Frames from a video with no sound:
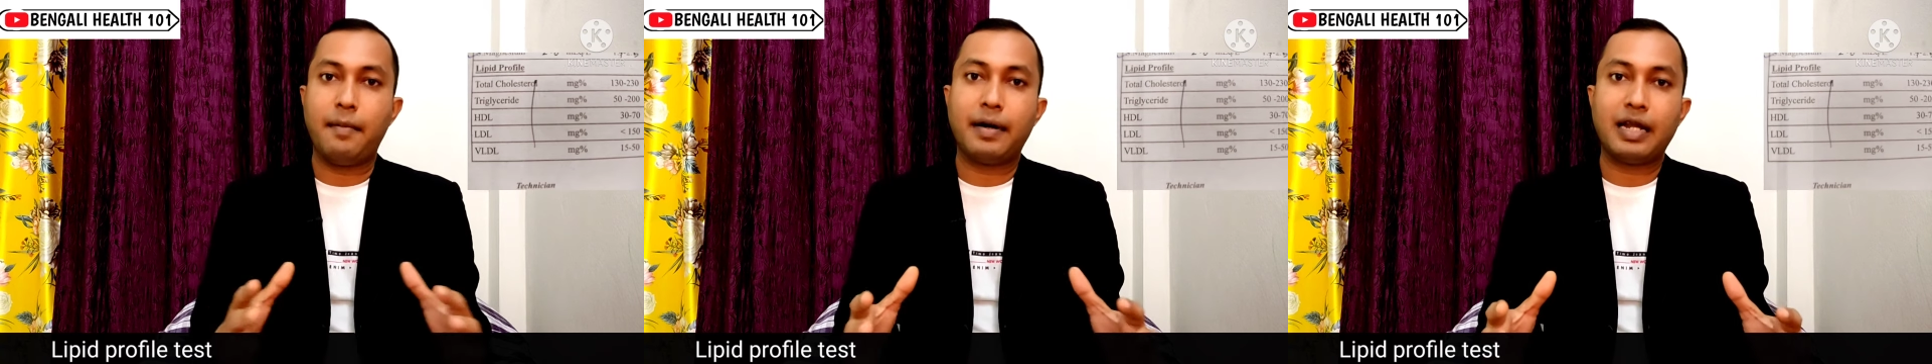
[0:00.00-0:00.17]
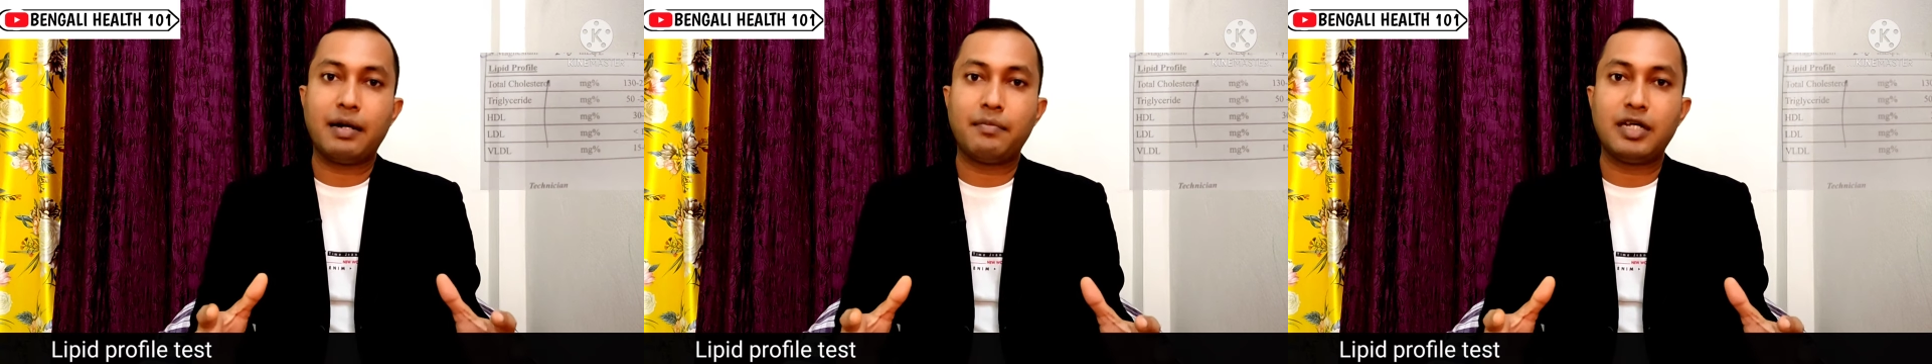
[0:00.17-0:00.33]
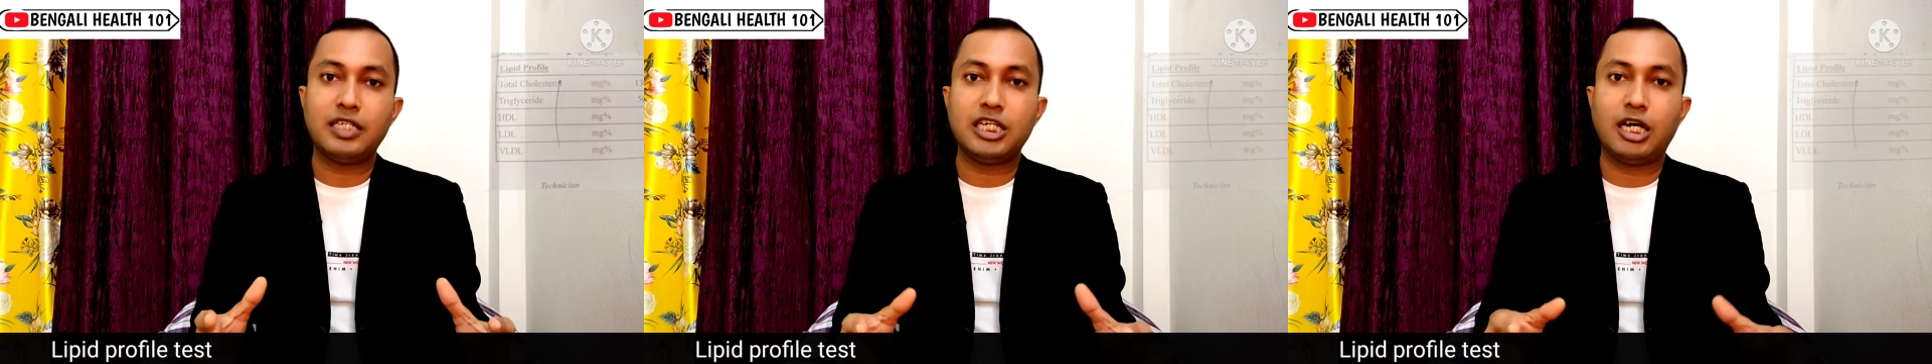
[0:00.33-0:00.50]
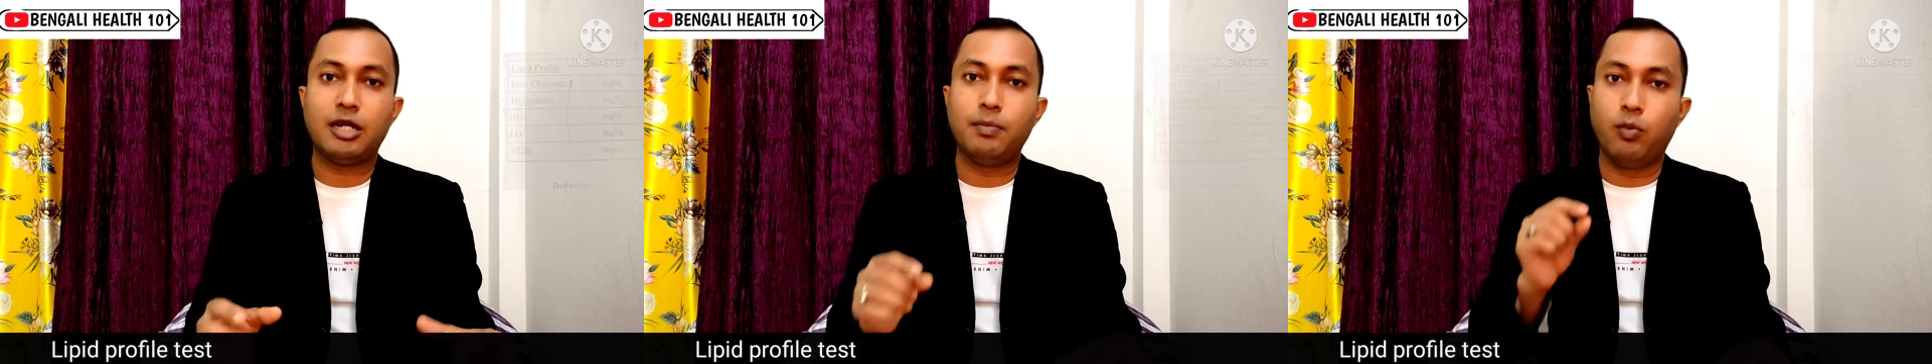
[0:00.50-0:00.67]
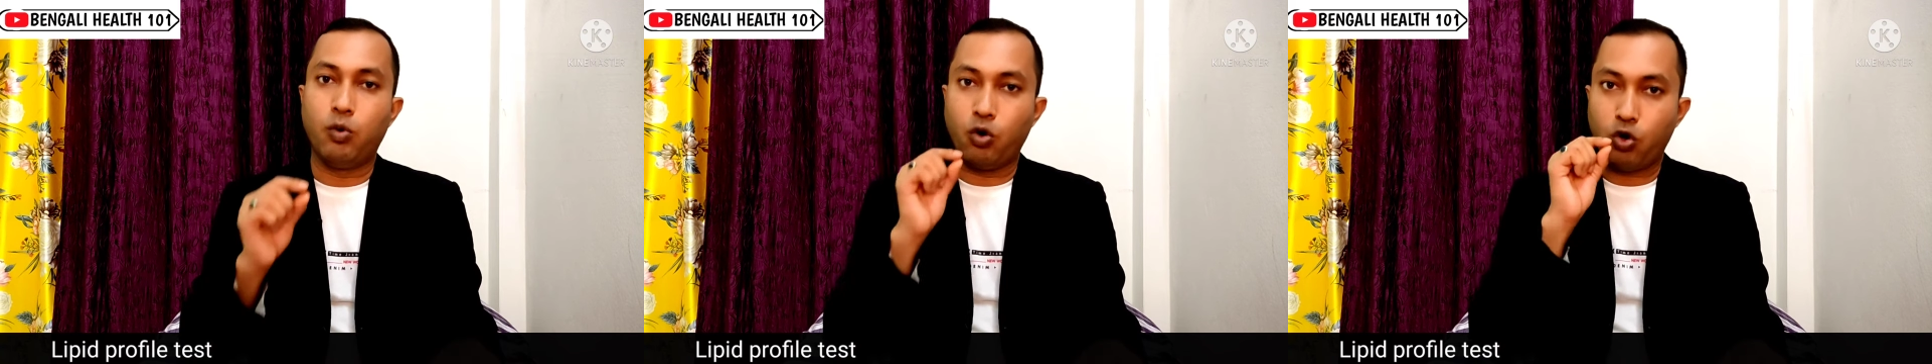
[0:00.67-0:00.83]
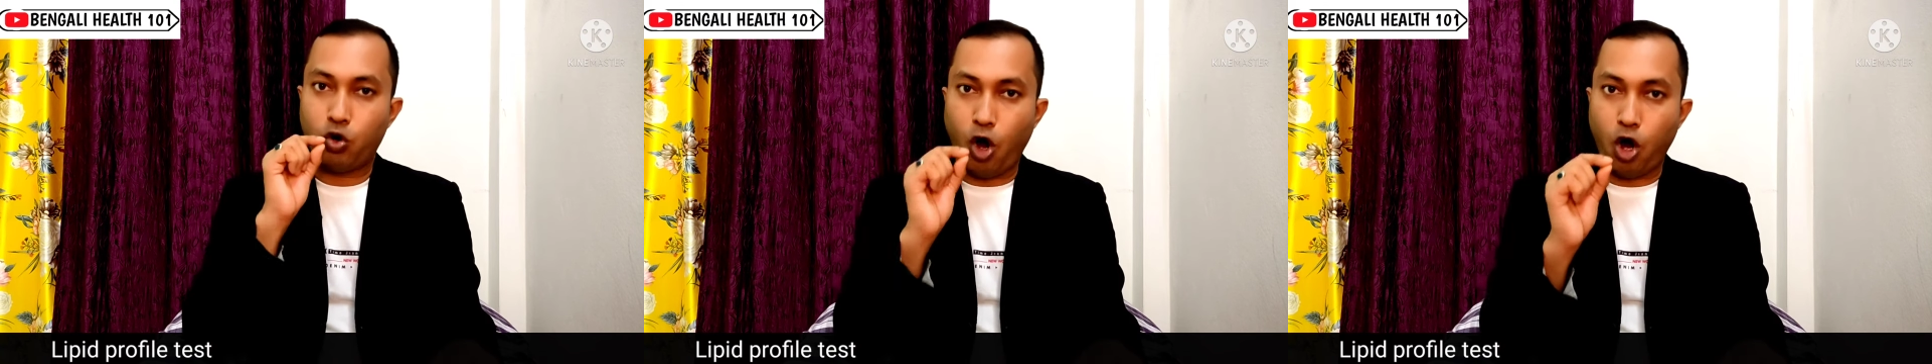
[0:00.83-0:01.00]
এবার আমরা
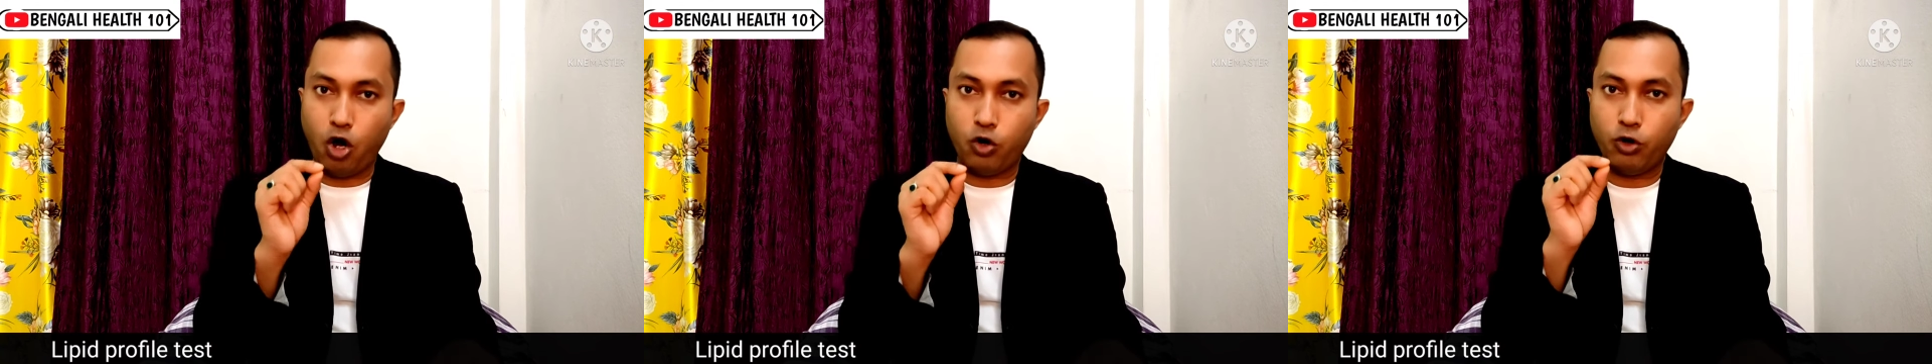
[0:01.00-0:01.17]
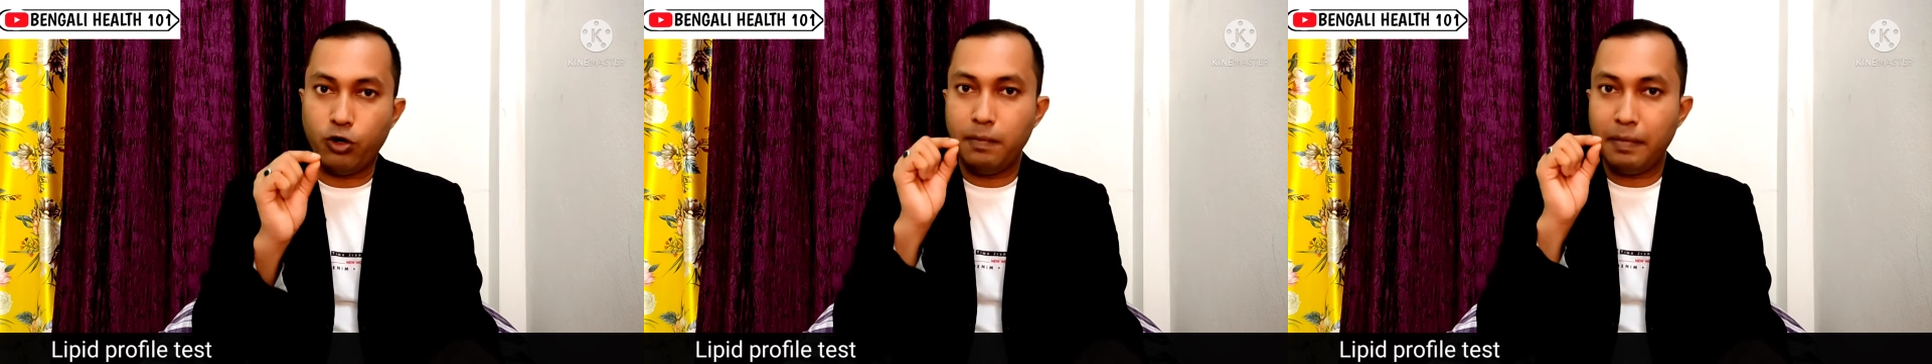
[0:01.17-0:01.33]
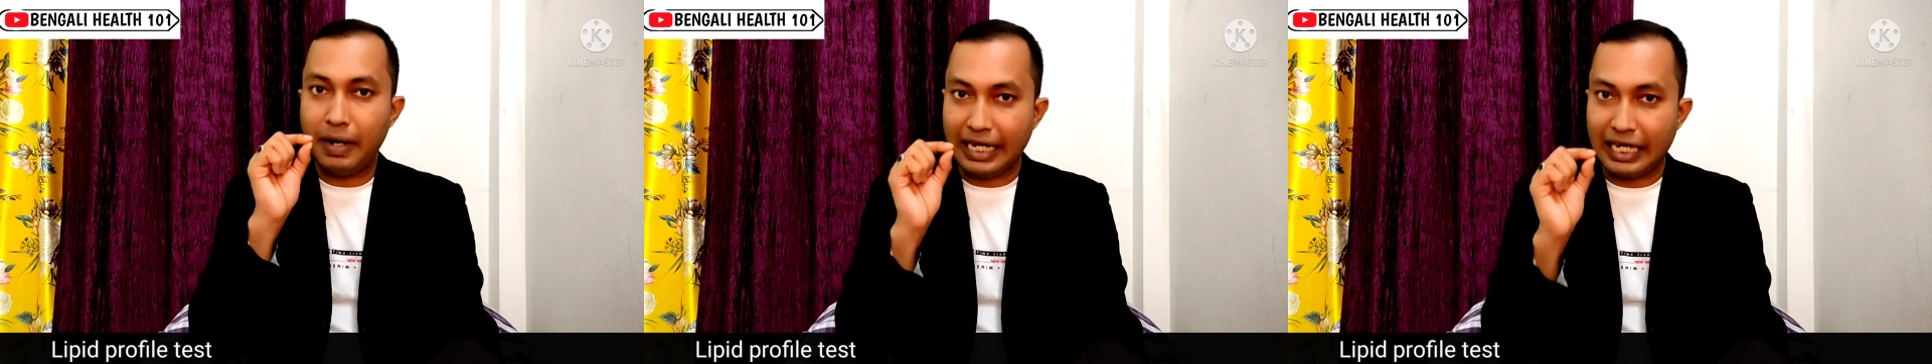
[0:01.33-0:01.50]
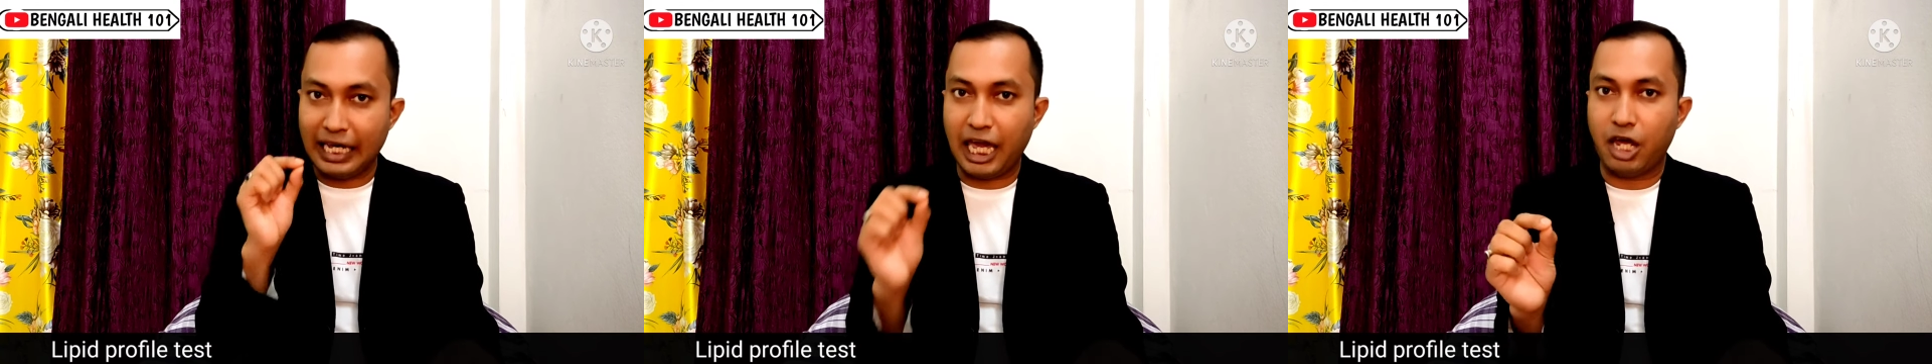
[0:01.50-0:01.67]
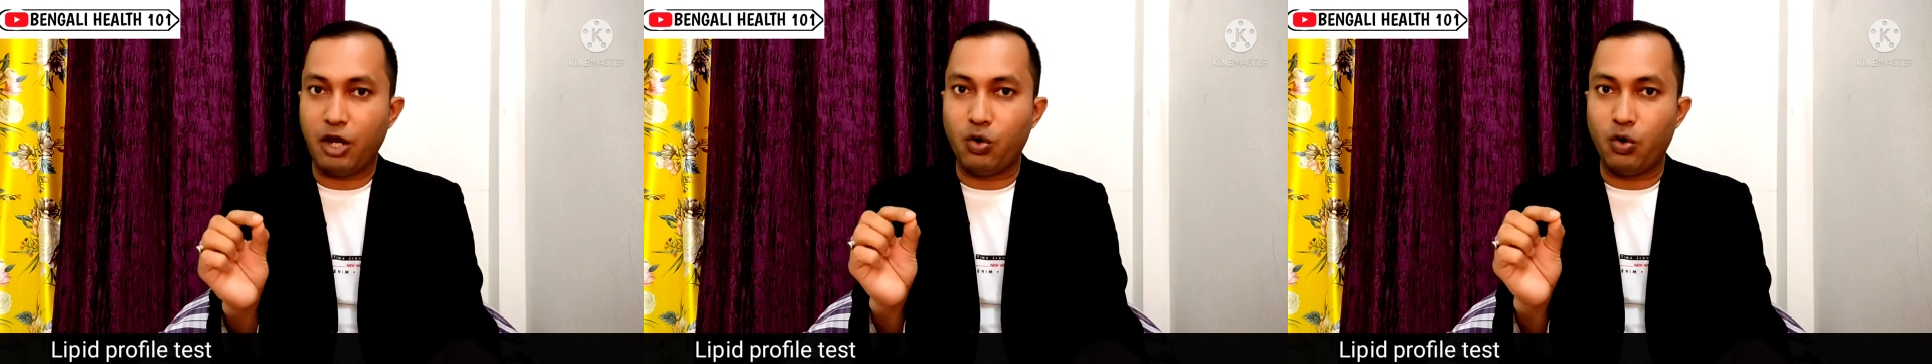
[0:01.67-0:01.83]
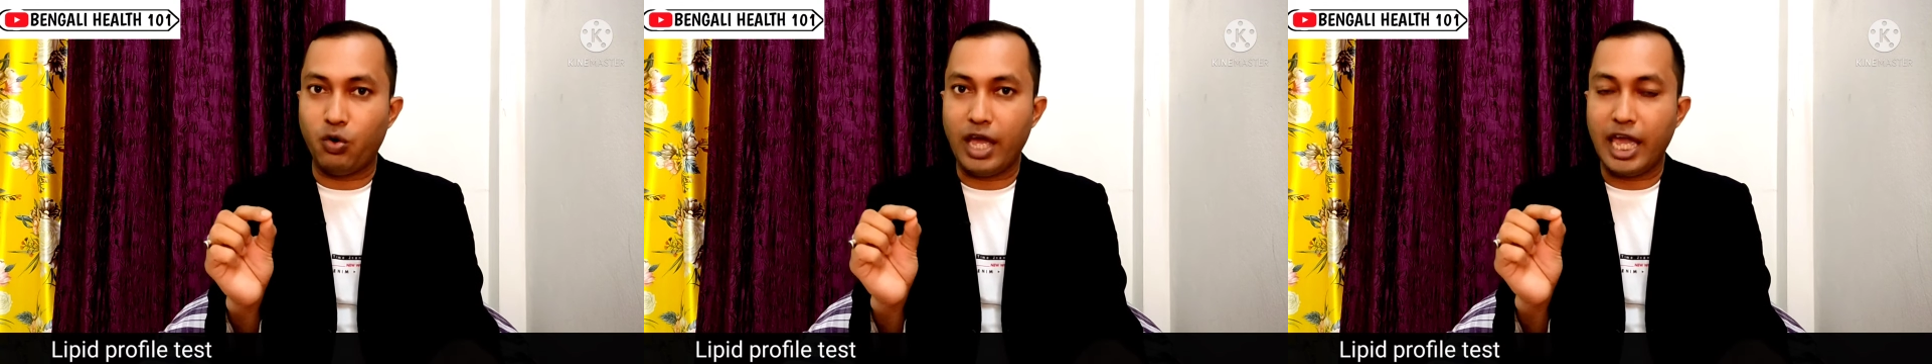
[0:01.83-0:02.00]
জানবো কখন বা
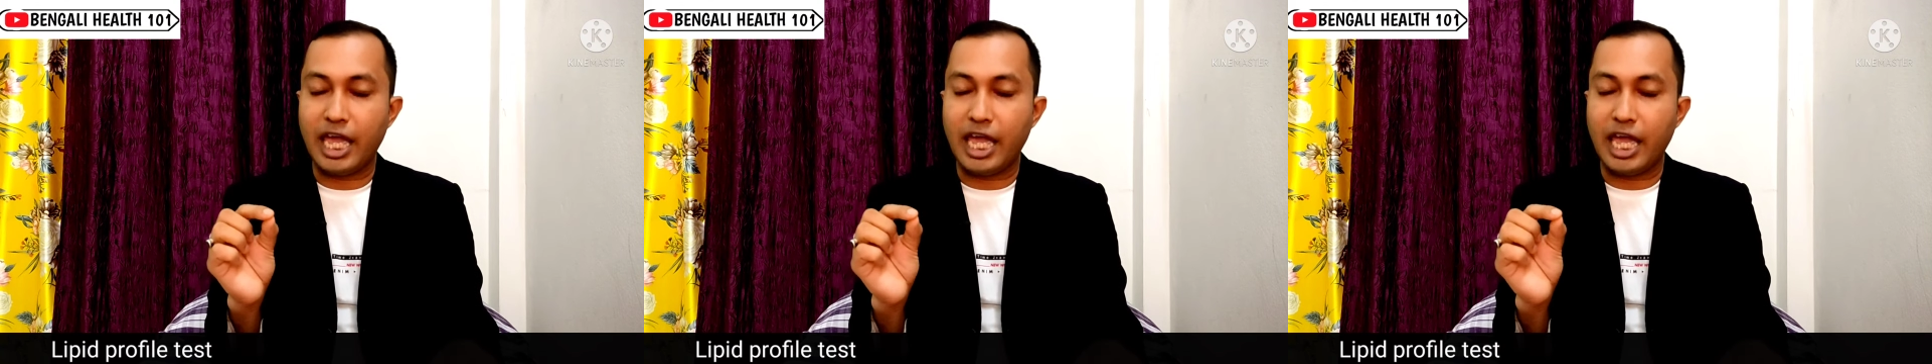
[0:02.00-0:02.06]
কেন